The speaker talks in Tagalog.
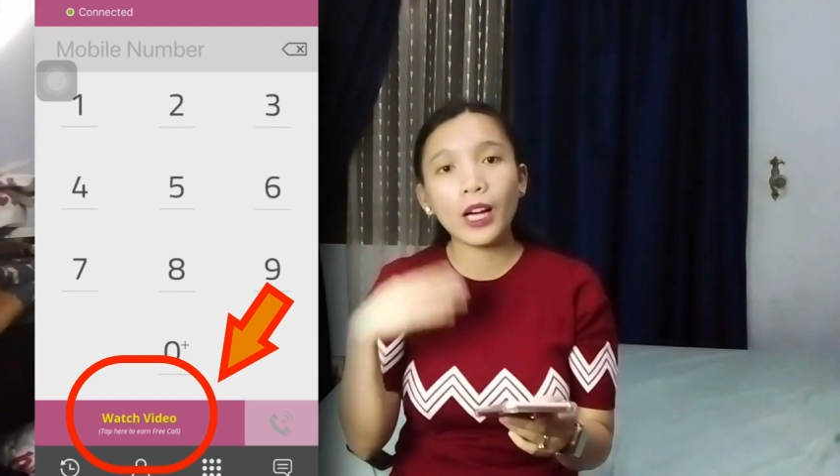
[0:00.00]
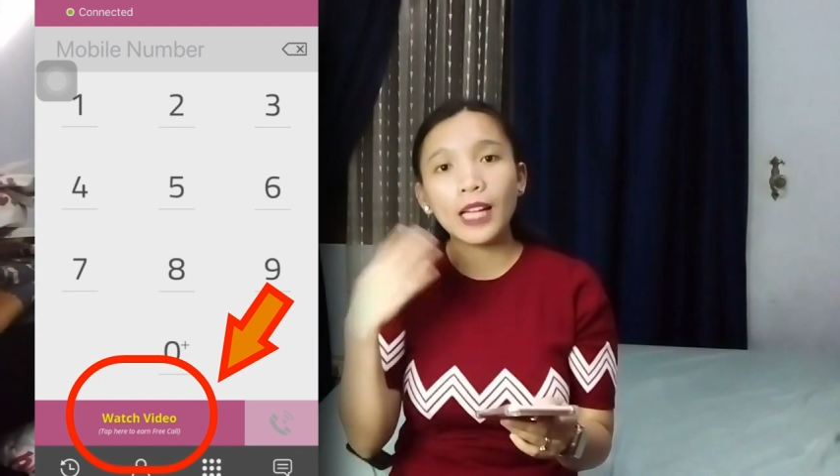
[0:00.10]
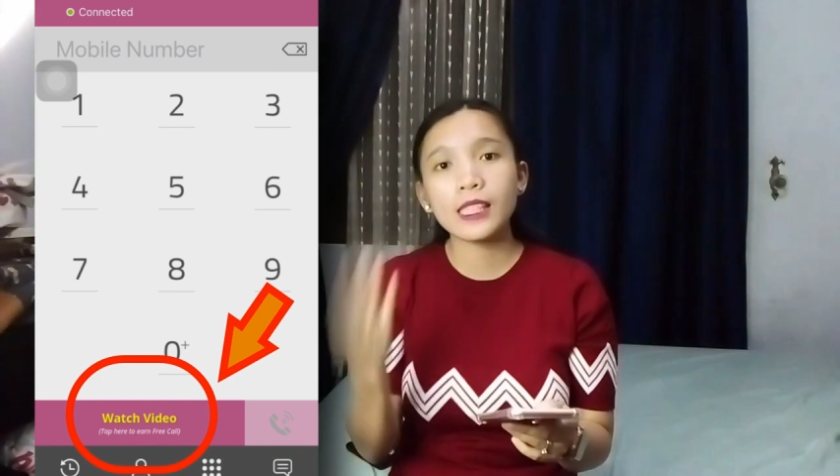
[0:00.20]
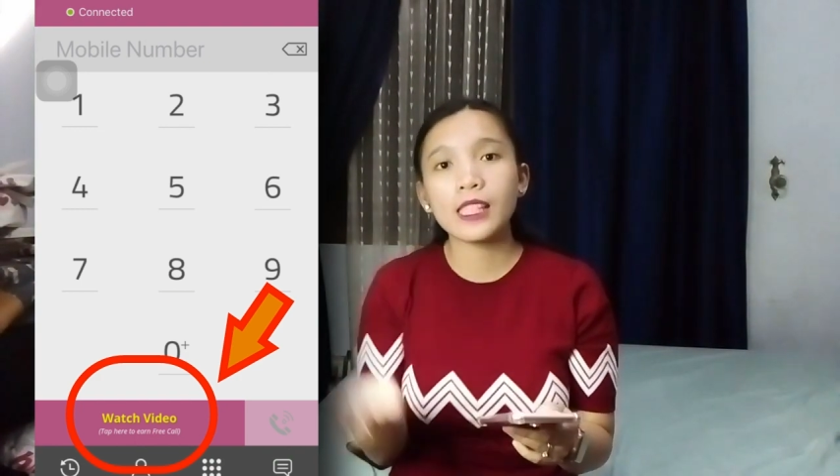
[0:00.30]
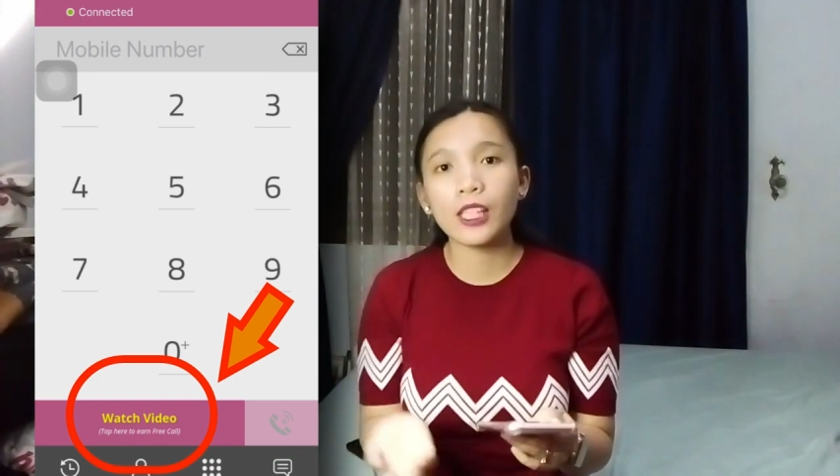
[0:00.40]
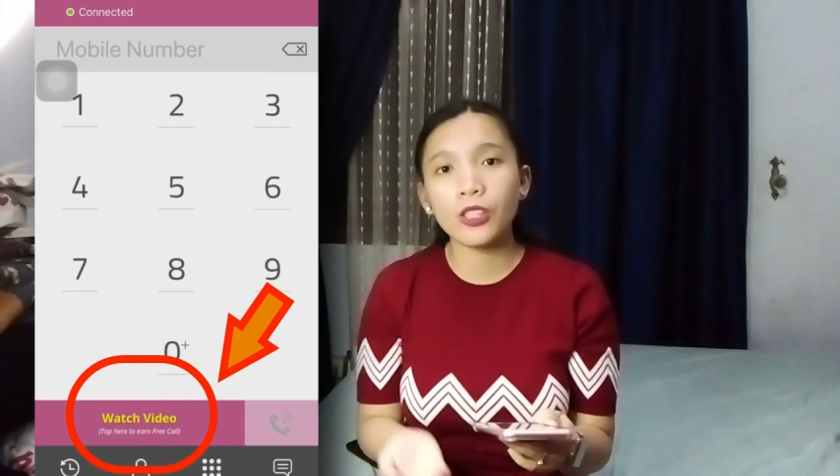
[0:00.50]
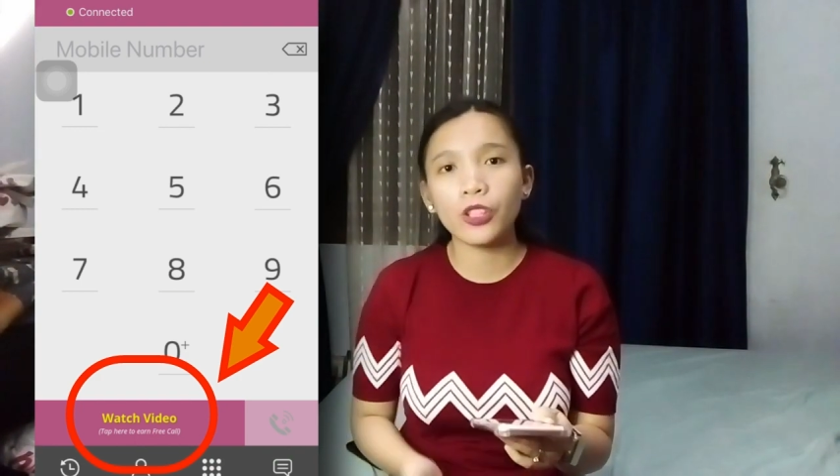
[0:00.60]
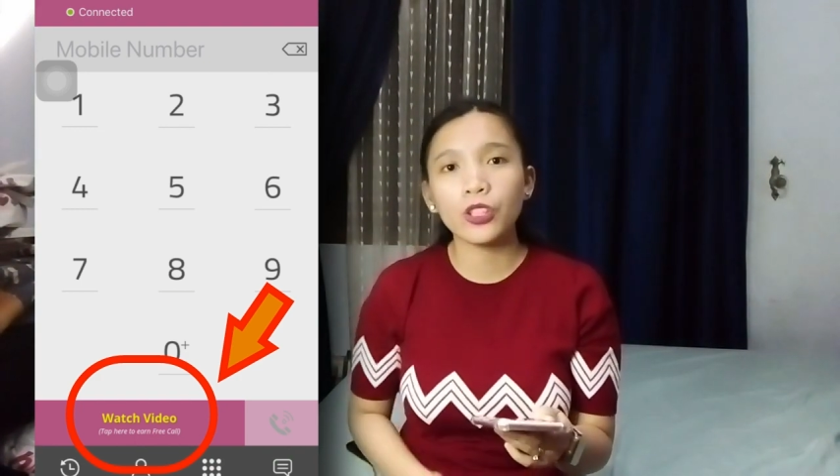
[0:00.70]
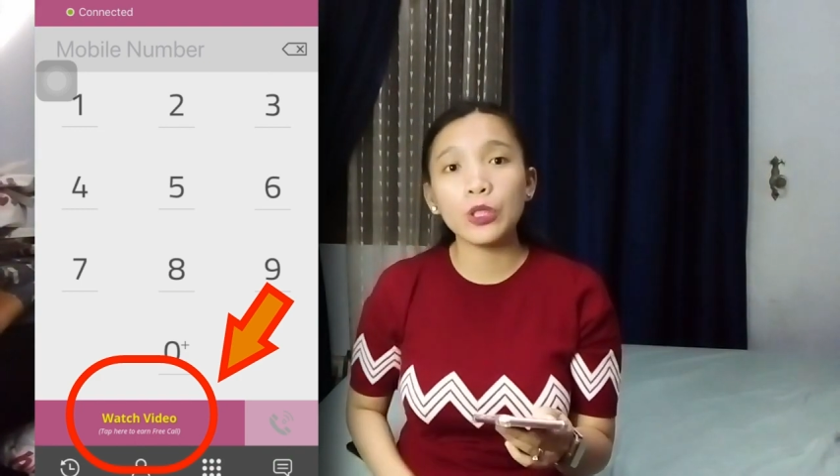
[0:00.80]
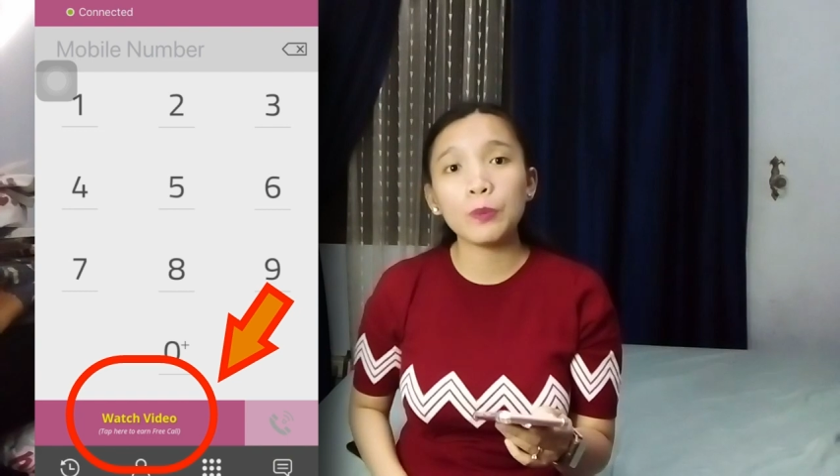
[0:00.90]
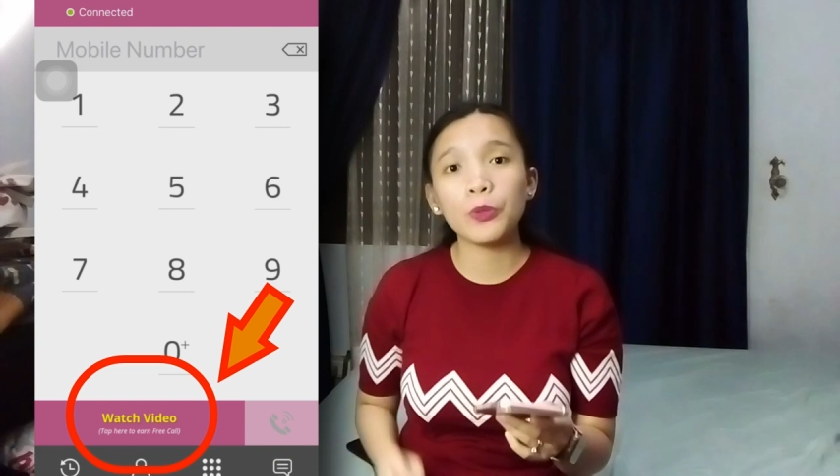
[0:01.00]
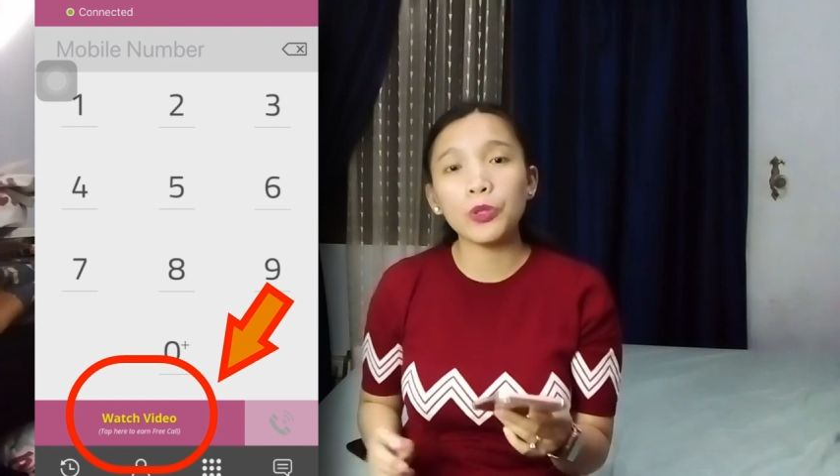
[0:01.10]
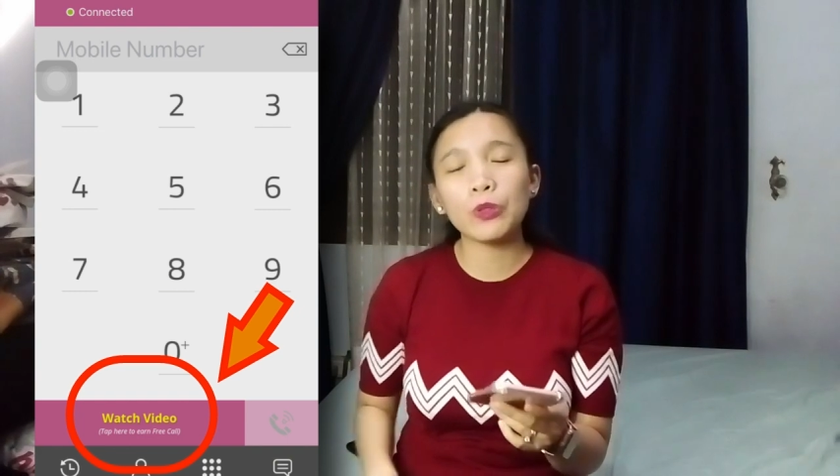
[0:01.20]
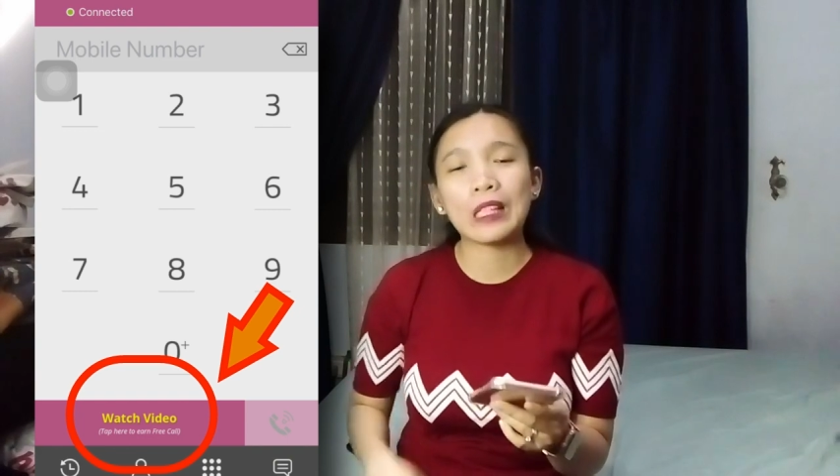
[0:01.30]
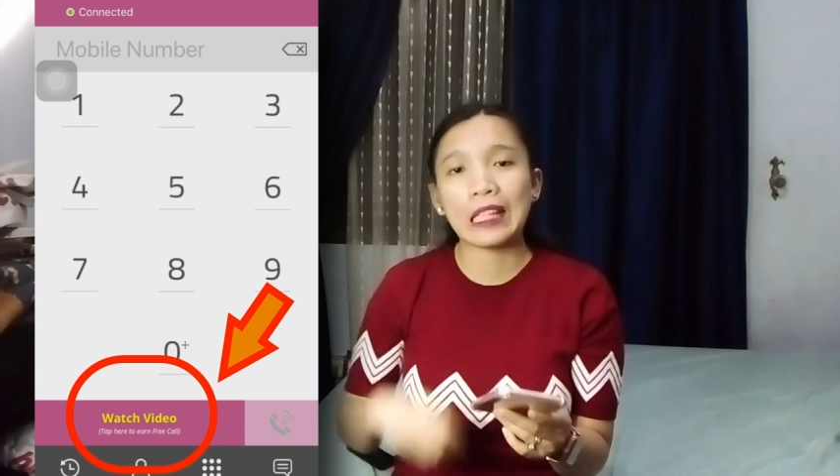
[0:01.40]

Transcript: ads na yon yun po yung